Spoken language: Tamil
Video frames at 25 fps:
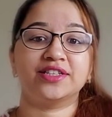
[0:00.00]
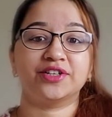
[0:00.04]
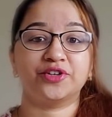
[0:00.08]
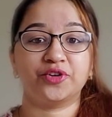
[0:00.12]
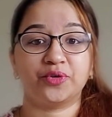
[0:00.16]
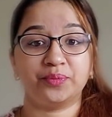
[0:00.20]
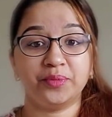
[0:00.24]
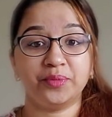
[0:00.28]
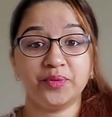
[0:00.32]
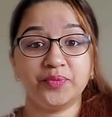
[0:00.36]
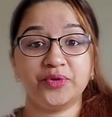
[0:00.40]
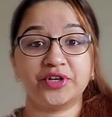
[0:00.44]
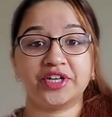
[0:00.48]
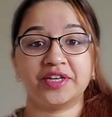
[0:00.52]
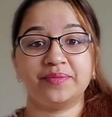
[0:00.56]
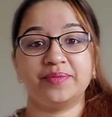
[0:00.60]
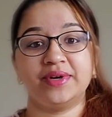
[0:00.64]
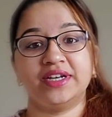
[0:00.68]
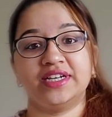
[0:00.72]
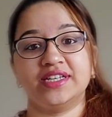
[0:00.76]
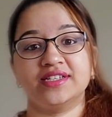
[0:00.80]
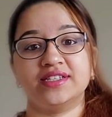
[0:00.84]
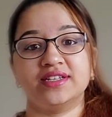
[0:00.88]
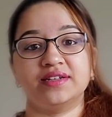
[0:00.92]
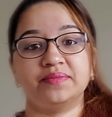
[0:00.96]
அதுக்கு ரொம்ப
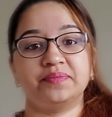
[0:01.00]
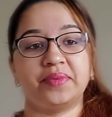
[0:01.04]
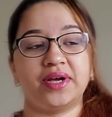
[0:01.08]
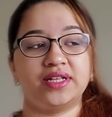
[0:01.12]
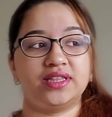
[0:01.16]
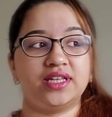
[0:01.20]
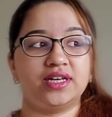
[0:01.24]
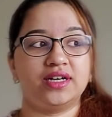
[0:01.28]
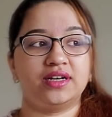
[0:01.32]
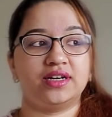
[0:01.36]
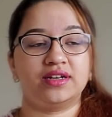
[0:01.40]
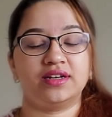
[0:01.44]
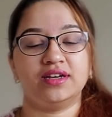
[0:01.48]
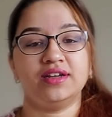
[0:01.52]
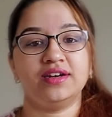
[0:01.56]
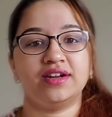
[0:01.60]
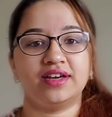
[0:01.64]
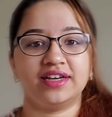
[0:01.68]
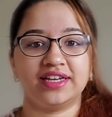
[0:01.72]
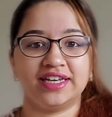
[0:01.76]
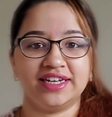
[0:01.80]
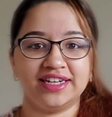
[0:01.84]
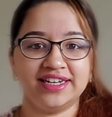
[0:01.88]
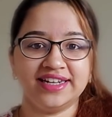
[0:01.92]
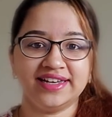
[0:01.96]
முக்கியமாக ரீசன் பார்த்தீங்கன்னா
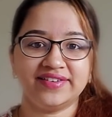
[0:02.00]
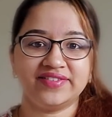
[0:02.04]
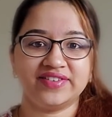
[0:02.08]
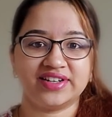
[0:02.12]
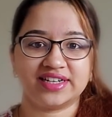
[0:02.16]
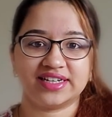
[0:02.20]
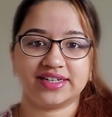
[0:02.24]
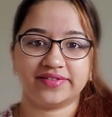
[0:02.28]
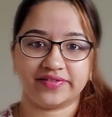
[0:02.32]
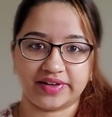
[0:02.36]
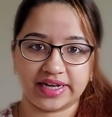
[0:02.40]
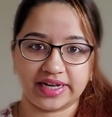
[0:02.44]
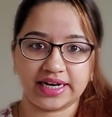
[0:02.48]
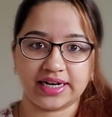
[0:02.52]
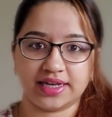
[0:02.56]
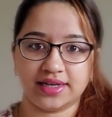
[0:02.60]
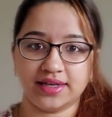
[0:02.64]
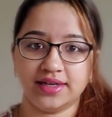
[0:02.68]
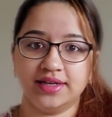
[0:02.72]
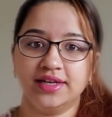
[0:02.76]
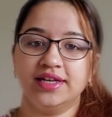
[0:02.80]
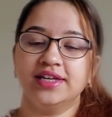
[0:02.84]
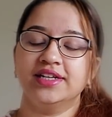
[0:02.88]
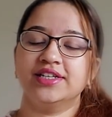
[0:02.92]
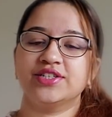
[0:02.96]
நான் இந்தியா வர வரேன்
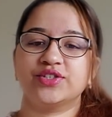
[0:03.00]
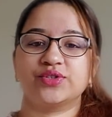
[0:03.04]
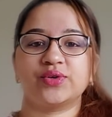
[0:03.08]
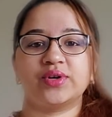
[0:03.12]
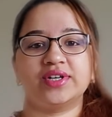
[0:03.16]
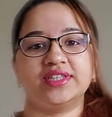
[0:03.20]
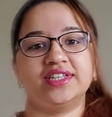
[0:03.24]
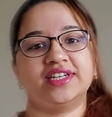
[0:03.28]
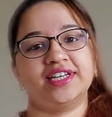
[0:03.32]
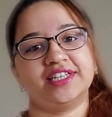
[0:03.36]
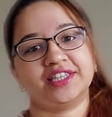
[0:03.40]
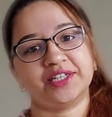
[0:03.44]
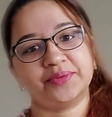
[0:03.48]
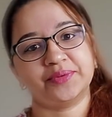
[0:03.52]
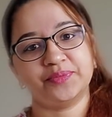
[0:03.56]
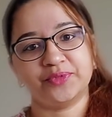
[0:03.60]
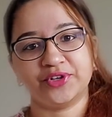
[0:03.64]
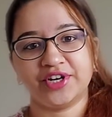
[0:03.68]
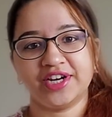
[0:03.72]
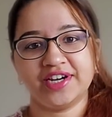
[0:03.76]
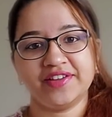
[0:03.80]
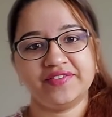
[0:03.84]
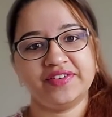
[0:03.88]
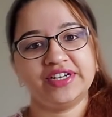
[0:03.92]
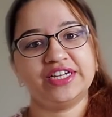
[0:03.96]
ஸோ அதை நான் இதுக்கு
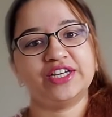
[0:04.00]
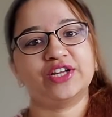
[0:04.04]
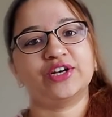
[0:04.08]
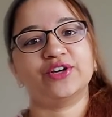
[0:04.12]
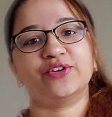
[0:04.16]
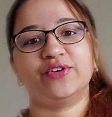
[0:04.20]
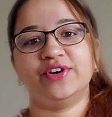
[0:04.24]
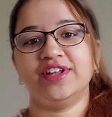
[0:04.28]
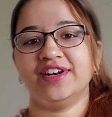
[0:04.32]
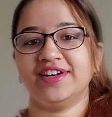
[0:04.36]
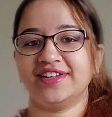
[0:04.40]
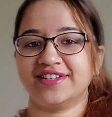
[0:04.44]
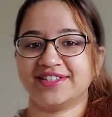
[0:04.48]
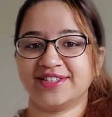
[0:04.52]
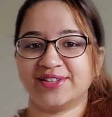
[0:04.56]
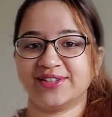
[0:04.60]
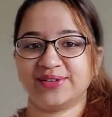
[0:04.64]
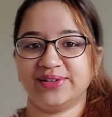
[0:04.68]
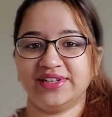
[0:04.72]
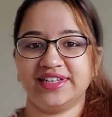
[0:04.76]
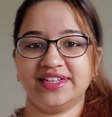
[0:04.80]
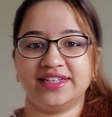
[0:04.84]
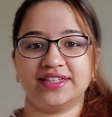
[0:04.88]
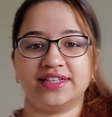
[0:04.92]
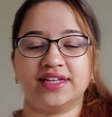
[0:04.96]
முன்னாடி வீடியோவில் கூட நான்
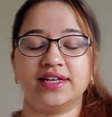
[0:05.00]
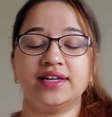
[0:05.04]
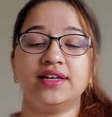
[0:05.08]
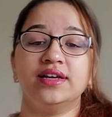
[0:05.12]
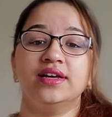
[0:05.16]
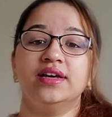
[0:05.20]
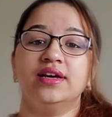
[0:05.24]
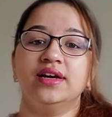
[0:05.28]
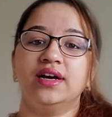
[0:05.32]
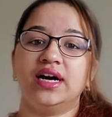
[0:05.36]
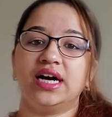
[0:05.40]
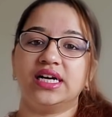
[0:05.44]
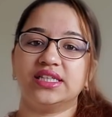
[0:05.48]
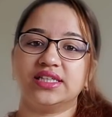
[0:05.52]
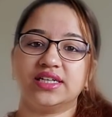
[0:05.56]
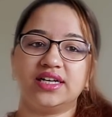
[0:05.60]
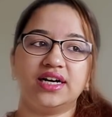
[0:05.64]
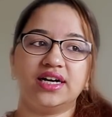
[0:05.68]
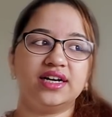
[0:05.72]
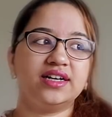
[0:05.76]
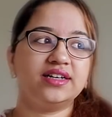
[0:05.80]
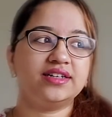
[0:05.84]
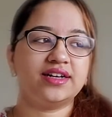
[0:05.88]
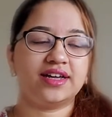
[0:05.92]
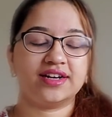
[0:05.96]
சொல்லியிருந்தேன்
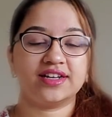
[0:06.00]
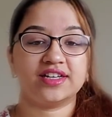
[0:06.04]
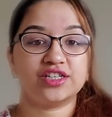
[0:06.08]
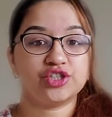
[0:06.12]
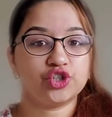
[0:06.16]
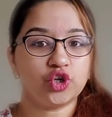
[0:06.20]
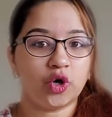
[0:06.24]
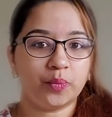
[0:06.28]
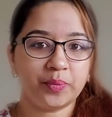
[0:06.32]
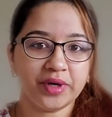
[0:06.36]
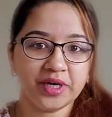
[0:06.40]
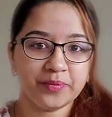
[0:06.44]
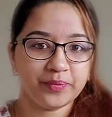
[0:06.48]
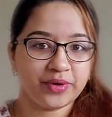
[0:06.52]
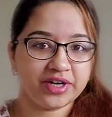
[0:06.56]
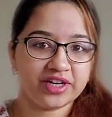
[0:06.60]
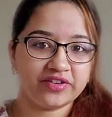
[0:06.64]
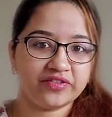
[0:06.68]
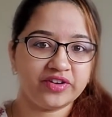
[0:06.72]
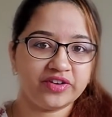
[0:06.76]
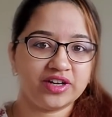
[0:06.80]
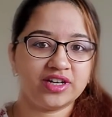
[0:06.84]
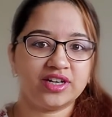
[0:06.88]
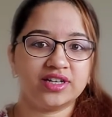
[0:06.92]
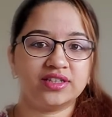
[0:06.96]
அதுக்காக நிறையா ஷாப்பிங்
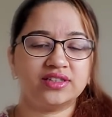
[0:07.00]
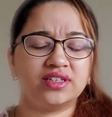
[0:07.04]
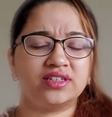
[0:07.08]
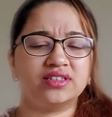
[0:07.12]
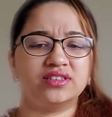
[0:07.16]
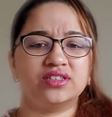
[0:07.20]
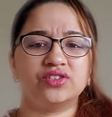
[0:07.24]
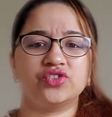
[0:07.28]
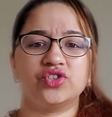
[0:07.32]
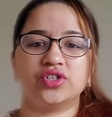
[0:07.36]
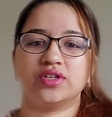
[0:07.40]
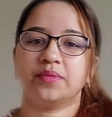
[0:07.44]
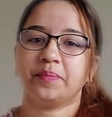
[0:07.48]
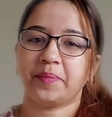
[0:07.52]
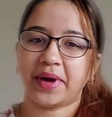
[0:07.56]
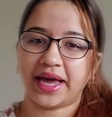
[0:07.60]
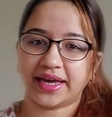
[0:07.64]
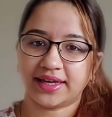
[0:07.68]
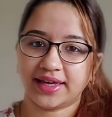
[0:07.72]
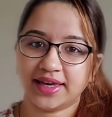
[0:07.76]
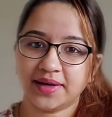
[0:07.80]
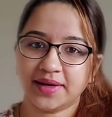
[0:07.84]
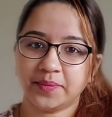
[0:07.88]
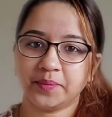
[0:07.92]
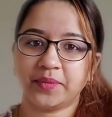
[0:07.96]
பண்ண வேண்டியது இருந்துச்சு
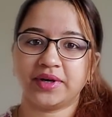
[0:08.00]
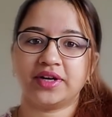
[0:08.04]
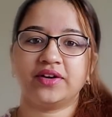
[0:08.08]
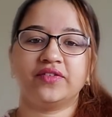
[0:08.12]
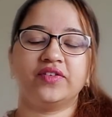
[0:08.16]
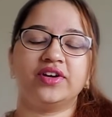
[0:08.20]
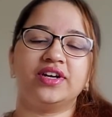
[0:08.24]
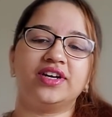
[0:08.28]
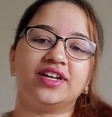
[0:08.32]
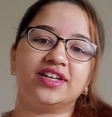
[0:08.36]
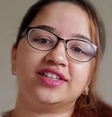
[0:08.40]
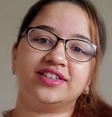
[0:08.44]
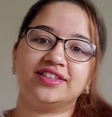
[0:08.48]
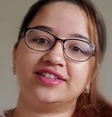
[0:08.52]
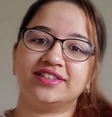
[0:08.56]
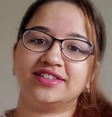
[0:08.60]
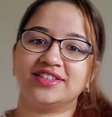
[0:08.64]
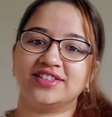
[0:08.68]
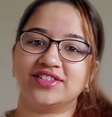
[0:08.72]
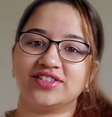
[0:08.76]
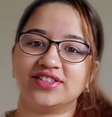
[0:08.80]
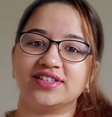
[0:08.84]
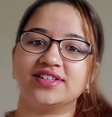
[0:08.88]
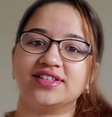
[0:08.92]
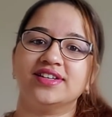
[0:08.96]
பேக்கிங் பண்ண வேண்டியது
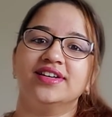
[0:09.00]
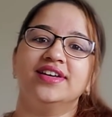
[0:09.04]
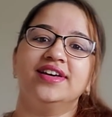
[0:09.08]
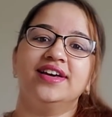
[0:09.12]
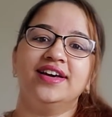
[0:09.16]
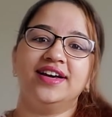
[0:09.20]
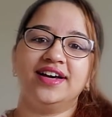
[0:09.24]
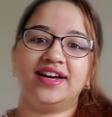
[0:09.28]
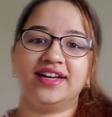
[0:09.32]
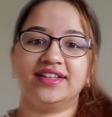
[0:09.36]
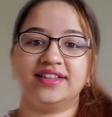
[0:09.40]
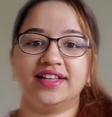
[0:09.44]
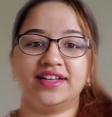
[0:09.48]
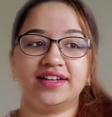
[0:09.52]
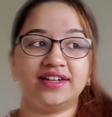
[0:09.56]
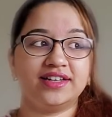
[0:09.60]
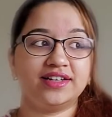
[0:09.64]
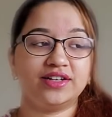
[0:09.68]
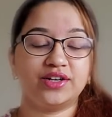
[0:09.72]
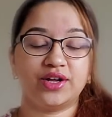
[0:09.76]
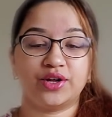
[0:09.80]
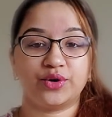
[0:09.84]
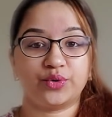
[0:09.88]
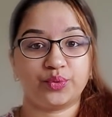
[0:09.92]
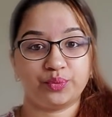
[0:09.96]
இருந்துச்சு அதனால்
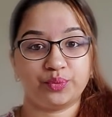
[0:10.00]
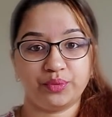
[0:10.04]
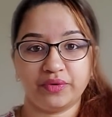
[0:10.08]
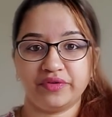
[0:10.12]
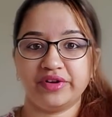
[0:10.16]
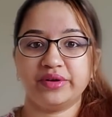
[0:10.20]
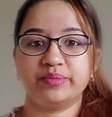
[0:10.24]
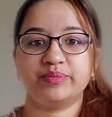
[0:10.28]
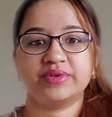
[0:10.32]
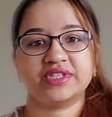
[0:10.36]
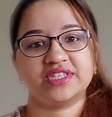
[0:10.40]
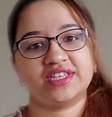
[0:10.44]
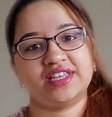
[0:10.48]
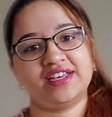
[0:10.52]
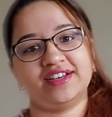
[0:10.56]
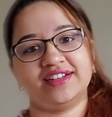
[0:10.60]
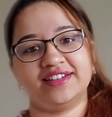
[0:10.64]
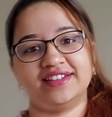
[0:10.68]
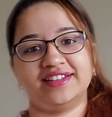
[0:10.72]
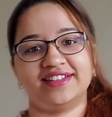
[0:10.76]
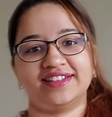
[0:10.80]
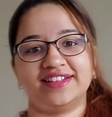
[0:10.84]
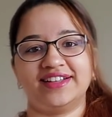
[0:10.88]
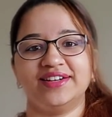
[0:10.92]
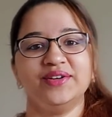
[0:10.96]
நான் ரொம்பவே பிஸியாக
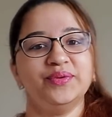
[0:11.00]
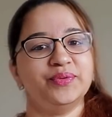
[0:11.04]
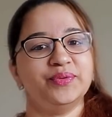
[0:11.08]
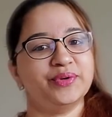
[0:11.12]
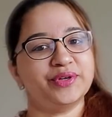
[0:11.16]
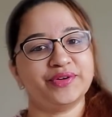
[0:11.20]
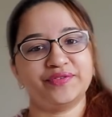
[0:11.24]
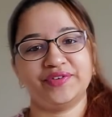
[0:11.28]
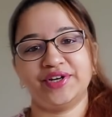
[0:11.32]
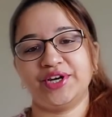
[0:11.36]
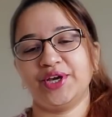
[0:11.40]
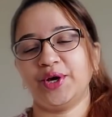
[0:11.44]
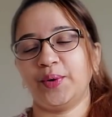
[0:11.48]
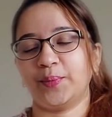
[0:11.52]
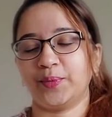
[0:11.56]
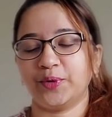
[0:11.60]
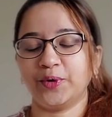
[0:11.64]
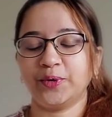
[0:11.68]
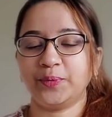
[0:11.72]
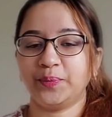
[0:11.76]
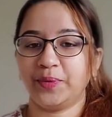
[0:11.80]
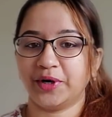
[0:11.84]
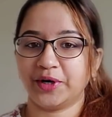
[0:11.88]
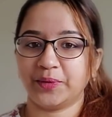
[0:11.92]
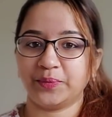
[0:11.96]
இருந்ததுனால ஒரு வீடியோ
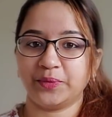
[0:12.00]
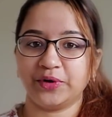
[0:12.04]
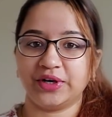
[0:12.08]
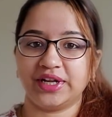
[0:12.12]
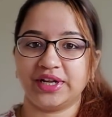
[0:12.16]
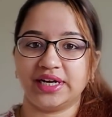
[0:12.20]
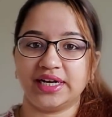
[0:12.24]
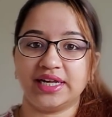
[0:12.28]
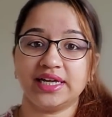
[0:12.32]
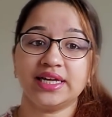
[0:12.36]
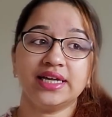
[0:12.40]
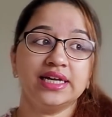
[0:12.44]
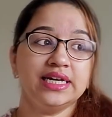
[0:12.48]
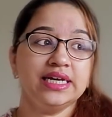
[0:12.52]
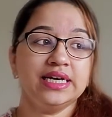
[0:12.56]
அப்லோட் பண்ண முடியல